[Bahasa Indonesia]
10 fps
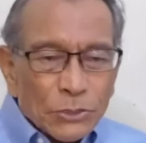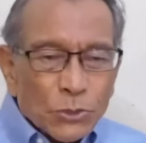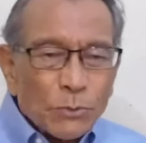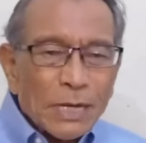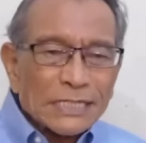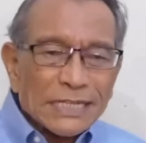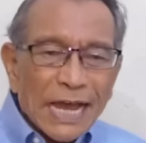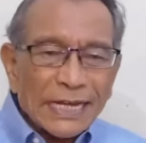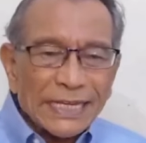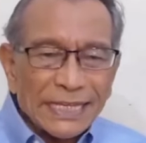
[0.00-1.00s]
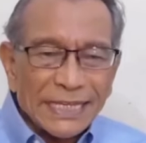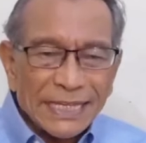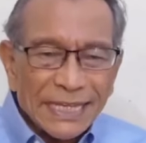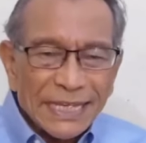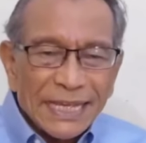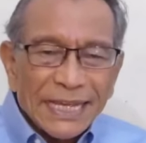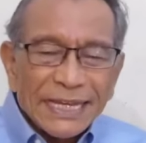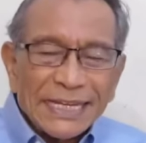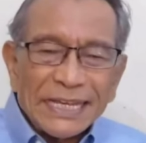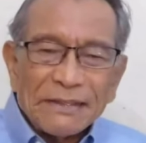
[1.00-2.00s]
Coba cari
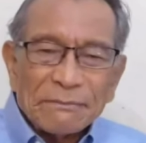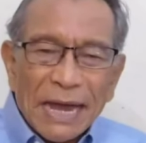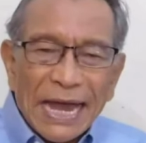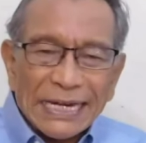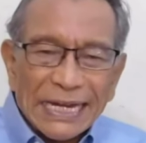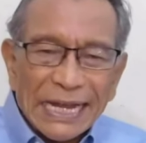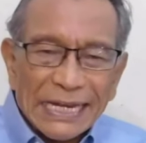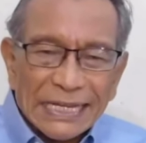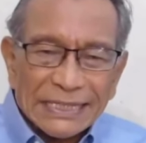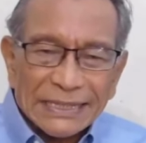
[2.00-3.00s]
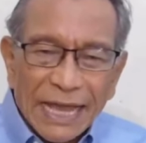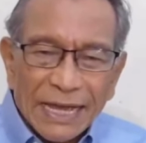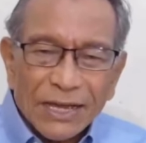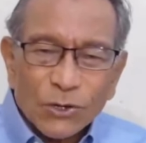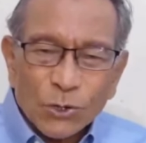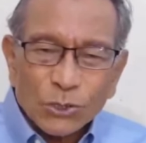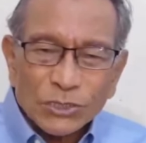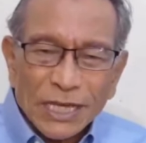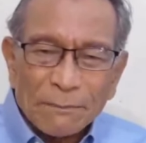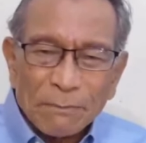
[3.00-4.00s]
di mana letak
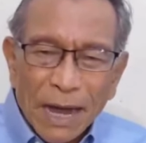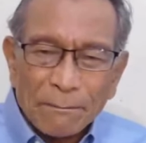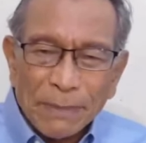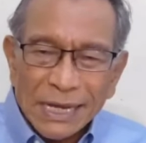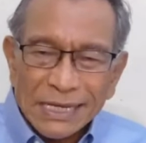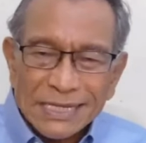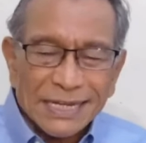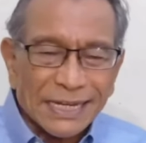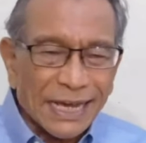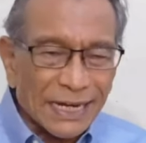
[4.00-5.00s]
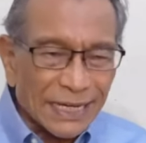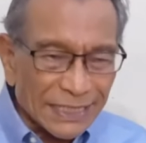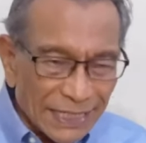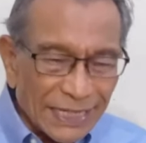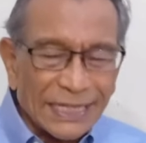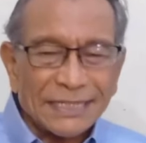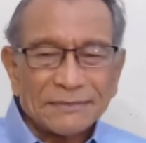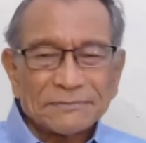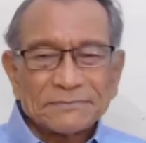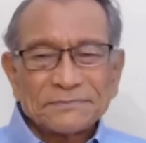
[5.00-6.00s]
kota Babel sekarang ini.
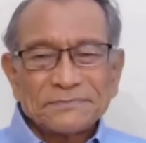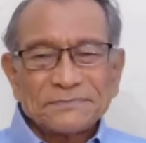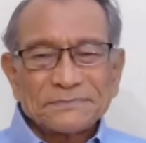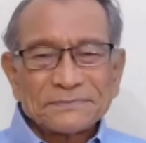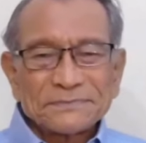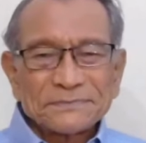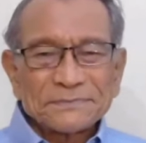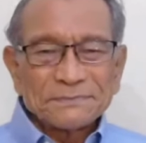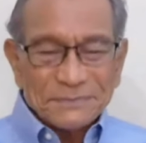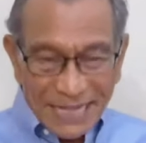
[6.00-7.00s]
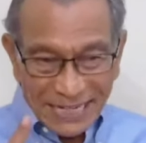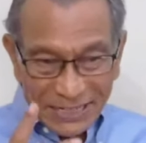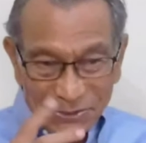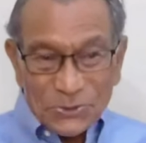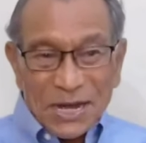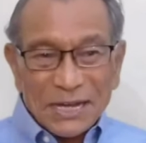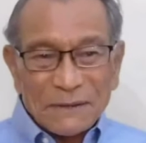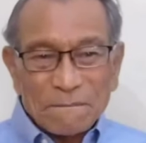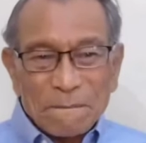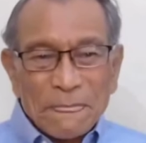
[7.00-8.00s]
Yang kedua,
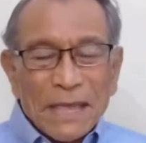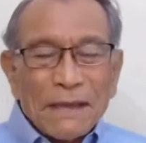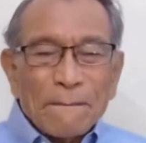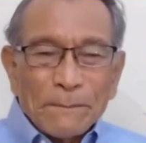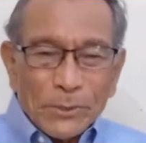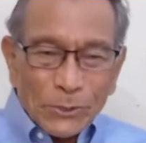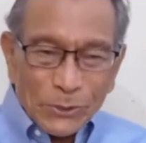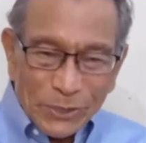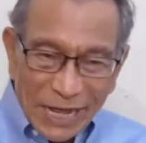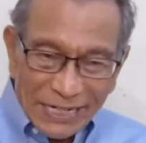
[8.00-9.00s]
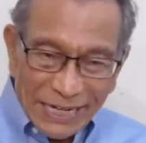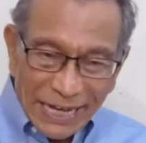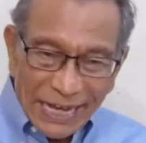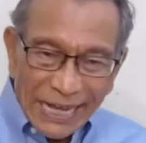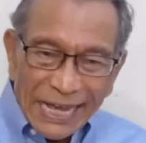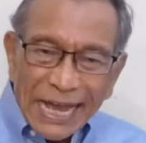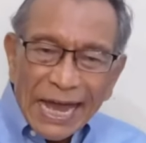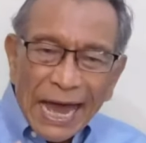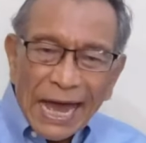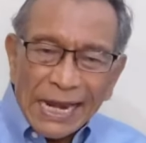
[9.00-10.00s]
menurut Anda,
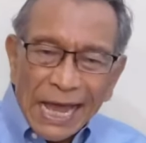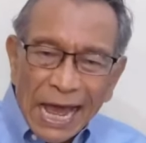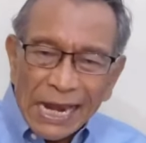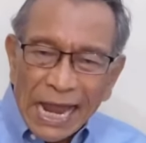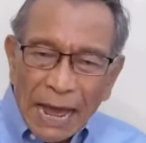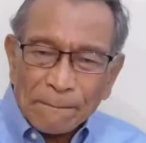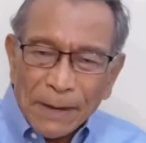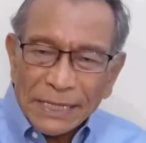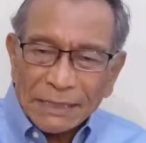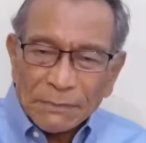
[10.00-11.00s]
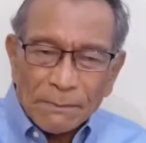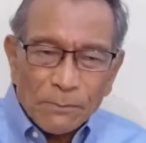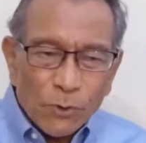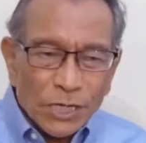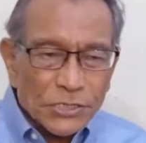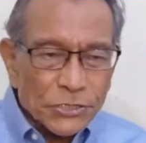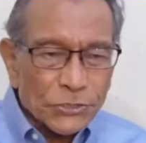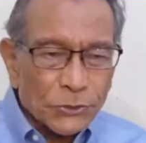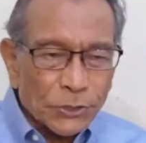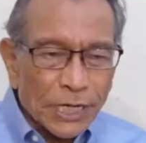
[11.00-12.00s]
hal-hal apa yang membuat
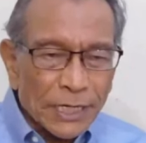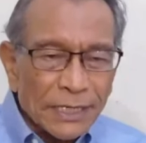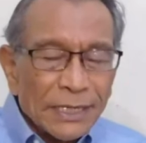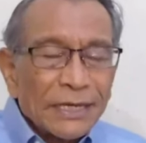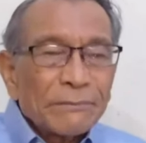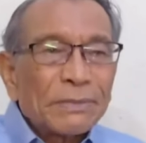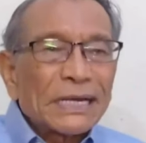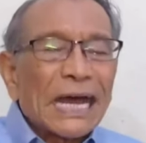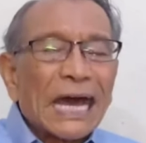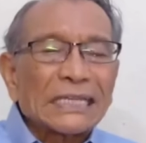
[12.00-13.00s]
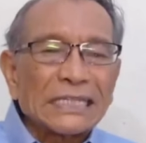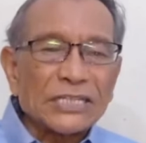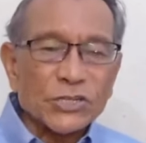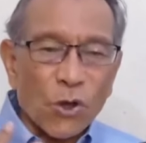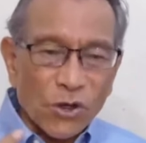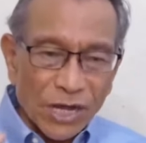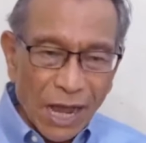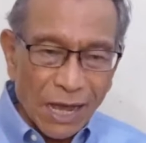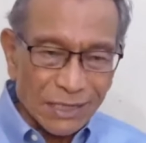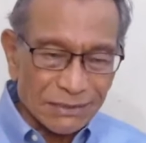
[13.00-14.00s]
seseorang berhati congkak?